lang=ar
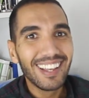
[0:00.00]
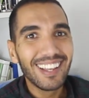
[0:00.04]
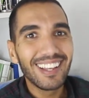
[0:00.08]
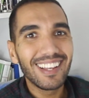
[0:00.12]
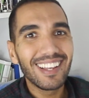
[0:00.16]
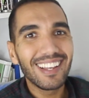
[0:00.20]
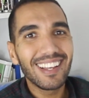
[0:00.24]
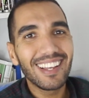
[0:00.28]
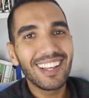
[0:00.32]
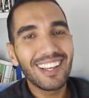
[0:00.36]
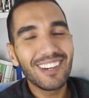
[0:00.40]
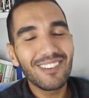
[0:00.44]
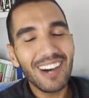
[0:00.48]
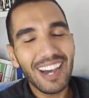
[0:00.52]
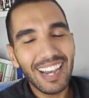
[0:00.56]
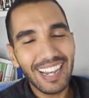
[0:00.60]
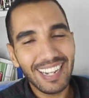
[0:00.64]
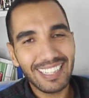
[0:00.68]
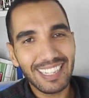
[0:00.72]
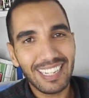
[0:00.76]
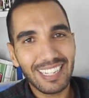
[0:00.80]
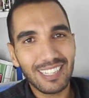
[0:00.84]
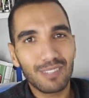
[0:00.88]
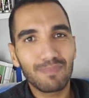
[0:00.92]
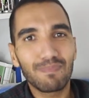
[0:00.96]
آه،
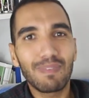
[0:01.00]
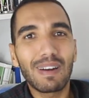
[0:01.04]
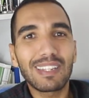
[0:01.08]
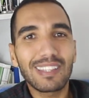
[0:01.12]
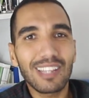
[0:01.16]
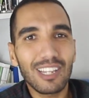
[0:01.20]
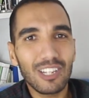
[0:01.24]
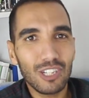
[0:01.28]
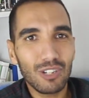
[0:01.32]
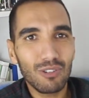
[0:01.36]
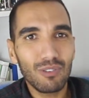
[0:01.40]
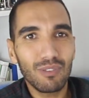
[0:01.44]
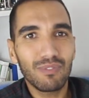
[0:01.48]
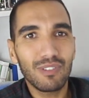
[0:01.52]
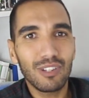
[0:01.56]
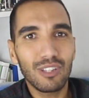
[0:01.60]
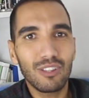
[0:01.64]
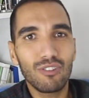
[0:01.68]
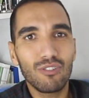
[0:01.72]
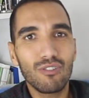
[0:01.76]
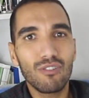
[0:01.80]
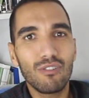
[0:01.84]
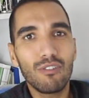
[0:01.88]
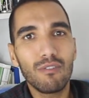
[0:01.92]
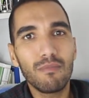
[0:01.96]
وايضا تبارطاجيو
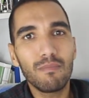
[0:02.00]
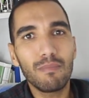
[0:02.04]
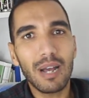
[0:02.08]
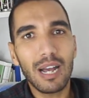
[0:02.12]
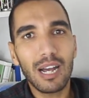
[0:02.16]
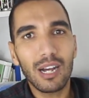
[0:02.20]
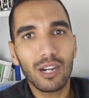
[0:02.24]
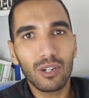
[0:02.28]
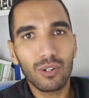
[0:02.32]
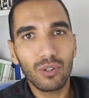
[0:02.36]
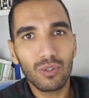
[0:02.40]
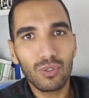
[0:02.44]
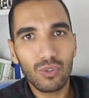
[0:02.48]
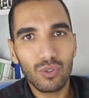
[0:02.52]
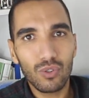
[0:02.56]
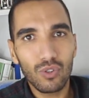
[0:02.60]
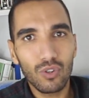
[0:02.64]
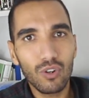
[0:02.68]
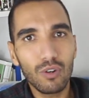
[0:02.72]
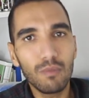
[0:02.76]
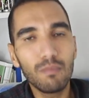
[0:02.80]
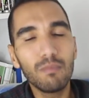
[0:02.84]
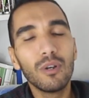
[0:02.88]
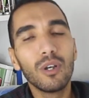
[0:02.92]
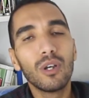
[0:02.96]
الفيديو مع
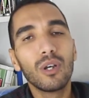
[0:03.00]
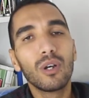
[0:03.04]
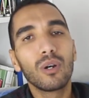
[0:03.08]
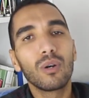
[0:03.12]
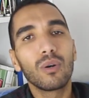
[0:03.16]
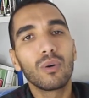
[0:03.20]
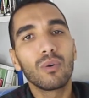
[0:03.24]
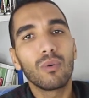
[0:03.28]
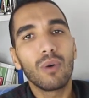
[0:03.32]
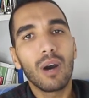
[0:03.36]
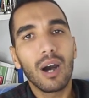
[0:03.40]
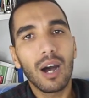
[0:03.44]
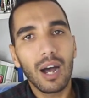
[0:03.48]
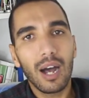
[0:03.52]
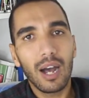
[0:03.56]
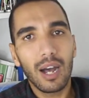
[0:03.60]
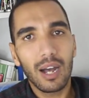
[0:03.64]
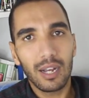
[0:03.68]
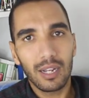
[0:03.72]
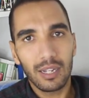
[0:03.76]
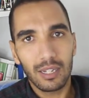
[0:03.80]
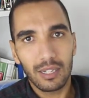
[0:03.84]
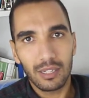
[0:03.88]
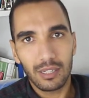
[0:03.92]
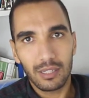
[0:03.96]
خوتكم و
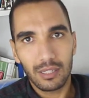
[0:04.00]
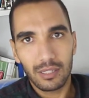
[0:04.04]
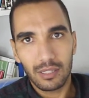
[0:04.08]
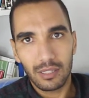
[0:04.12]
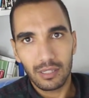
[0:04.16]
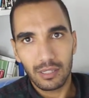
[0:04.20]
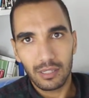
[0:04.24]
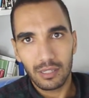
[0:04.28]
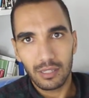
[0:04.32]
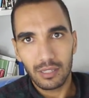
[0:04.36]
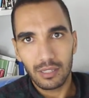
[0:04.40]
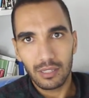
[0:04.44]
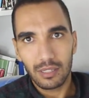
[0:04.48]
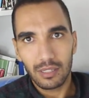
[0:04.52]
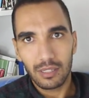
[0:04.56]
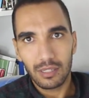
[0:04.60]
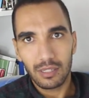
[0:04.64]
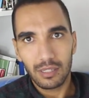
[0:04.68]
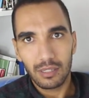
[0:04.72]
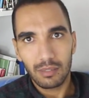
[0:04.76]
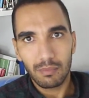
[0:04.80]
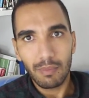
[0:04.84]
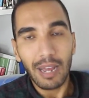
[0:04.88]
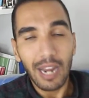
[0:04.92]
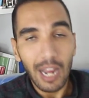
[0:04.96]

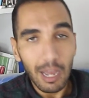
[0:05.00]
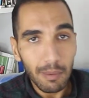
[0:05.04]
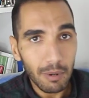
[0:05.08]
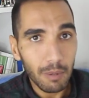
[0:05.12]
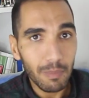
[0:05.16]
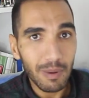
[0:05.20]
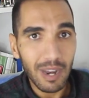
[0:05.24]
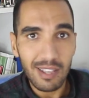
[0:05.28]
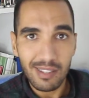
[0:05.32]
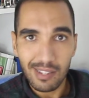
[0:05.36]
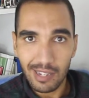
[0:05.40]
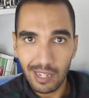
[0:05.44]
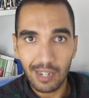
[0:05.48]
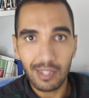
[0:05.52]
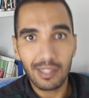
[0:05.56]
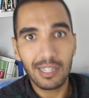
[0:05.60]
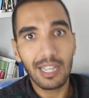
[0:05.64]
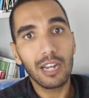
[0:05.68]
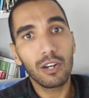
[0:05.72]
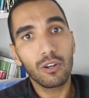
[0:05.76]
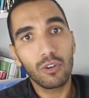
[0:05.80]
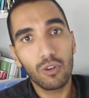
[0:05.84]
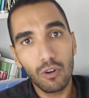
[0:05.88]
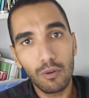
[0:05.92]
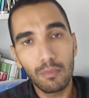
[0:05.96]
آه، مرحبا بالاسئله
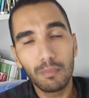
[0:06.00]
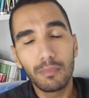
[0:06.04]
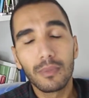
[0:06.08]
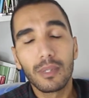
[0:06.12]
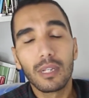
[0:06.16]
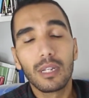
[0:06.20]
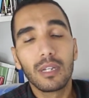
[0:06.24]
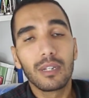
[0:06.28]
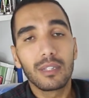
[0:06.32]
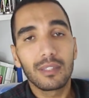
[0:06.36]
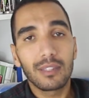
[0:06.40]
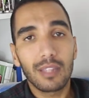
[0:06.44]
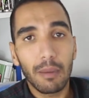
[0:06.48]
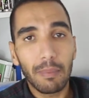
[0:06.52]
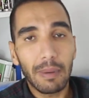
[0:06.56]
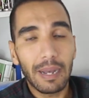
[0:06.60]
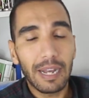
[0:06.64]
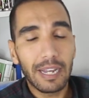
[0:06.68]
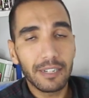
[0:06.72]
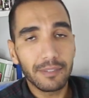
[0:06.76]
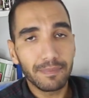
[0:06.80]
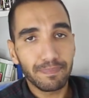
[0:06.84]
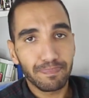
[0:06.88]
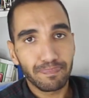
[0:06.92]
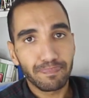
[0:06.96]
ديالكم
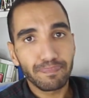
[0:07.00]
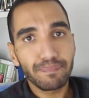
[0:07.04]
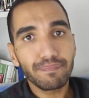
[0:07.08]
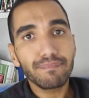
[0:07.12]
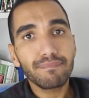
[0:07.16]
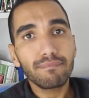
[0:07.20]
طبعا